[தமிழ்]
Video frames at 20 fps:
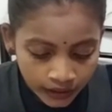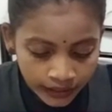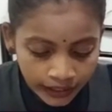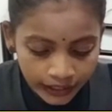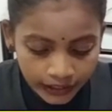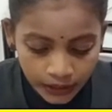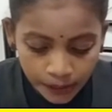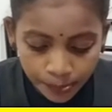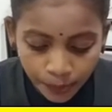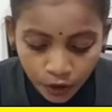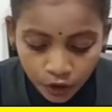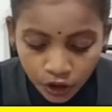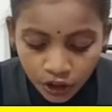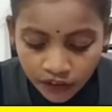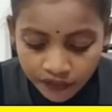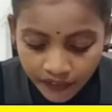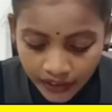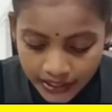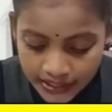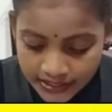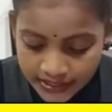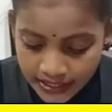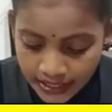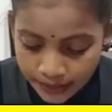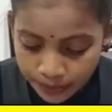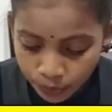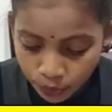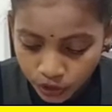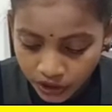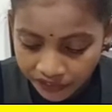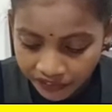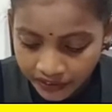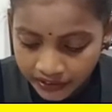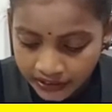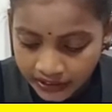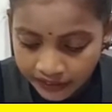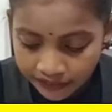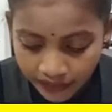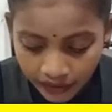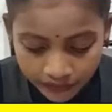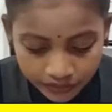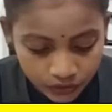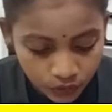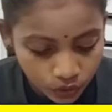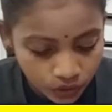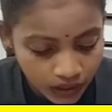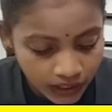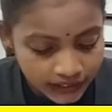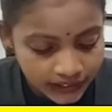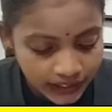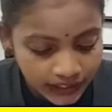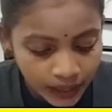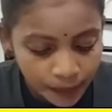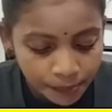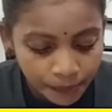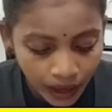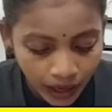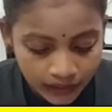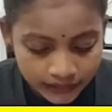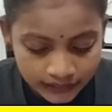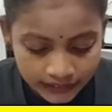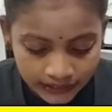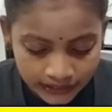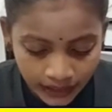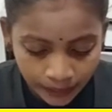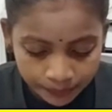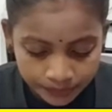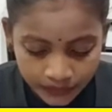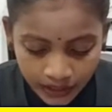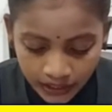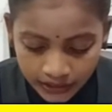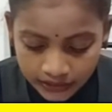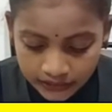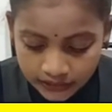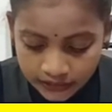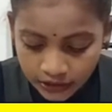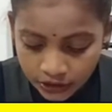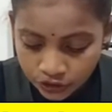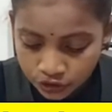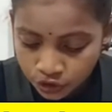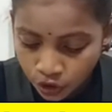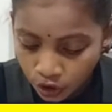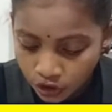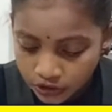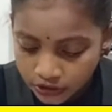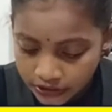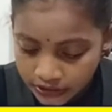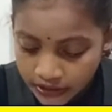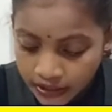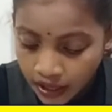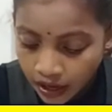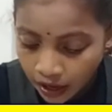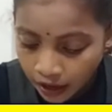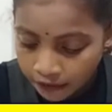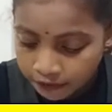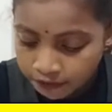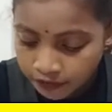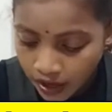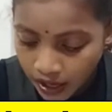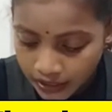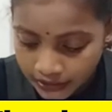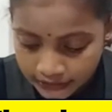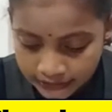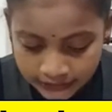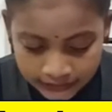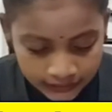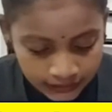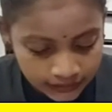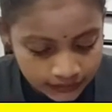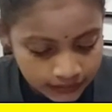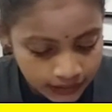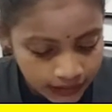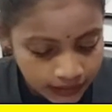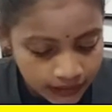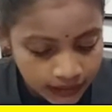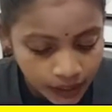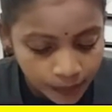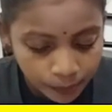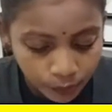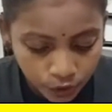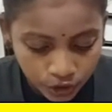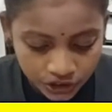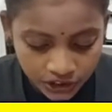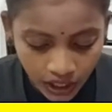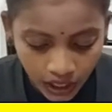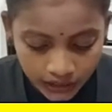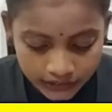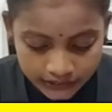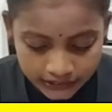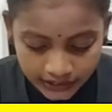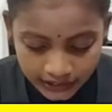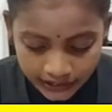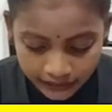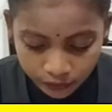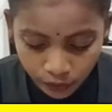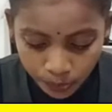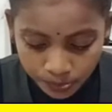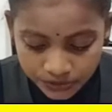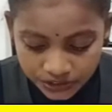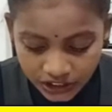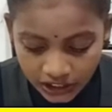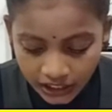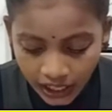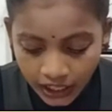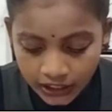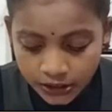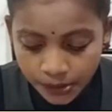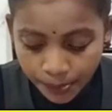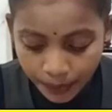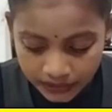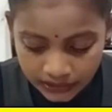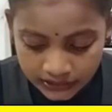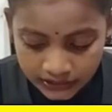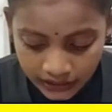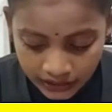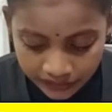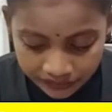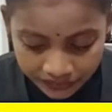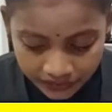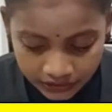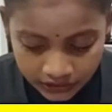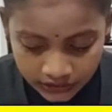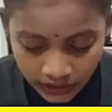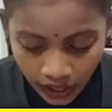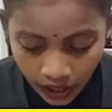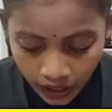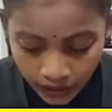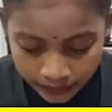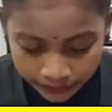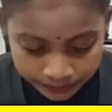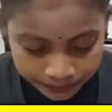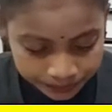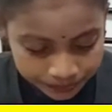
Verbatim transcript: எரிபொருள் வரிசை முடிவுக்கு வந்துள்ளதென மாத்திரம் கருத்தில் கொண்டு அவ்வாறு சிந்திக்க முடியாது எனவும் ஜனாதிபதி தெரிவித்தார்